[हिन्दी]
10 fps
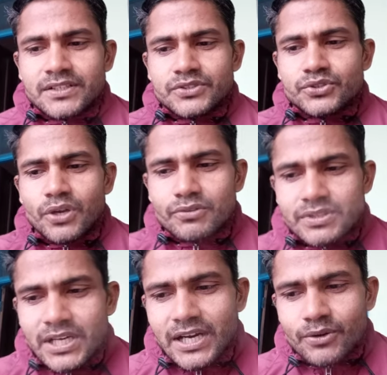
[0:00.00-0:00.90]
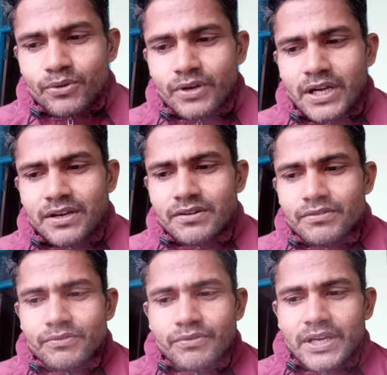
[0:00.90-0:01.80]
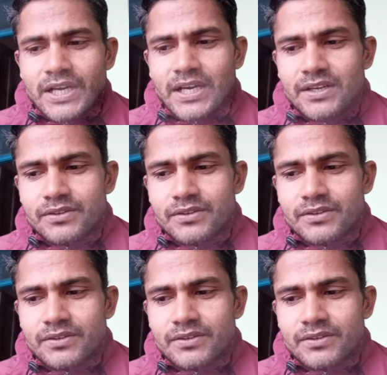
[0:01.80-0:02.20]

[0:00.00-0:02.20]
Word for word: जो अवतार होगा वह